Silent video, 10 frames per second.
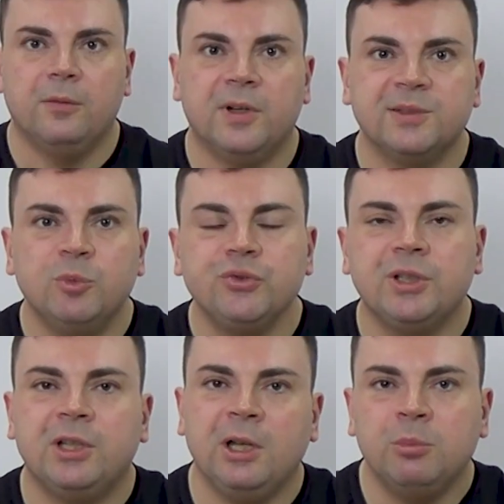
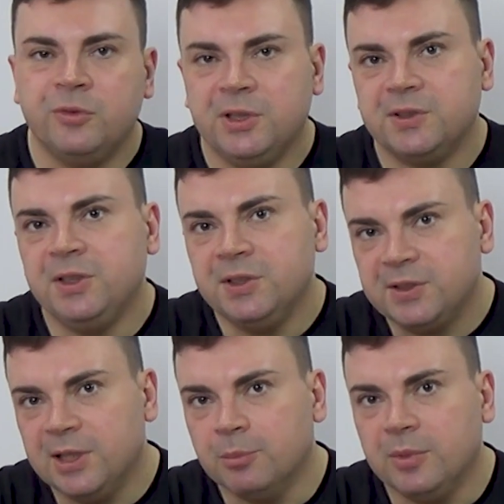Возможно, требования с
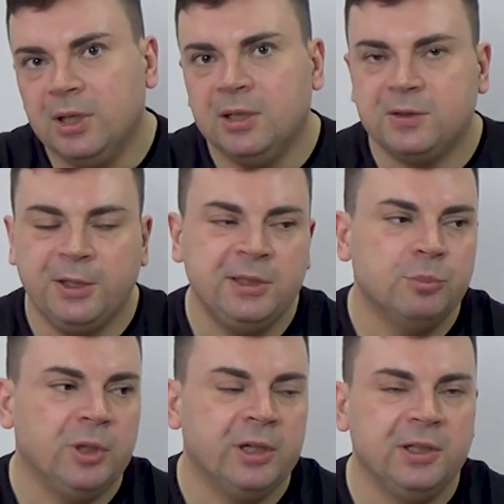низким или
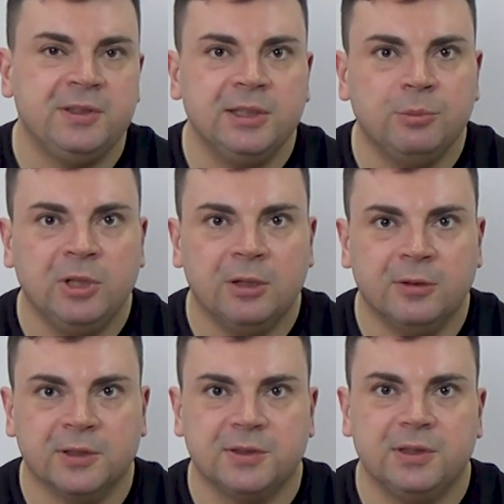средним приоритетом для
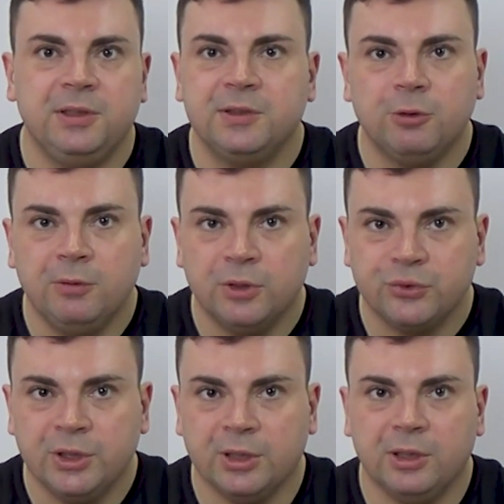вас не столь
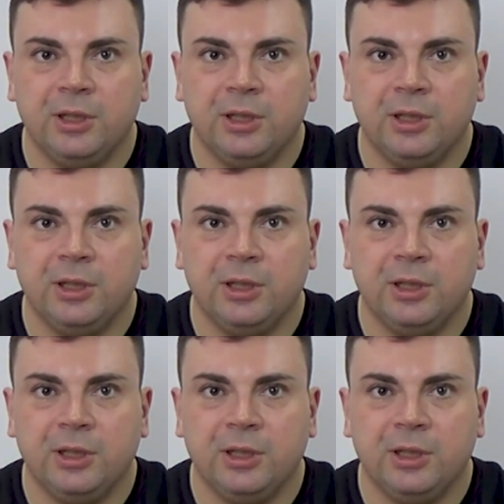важны,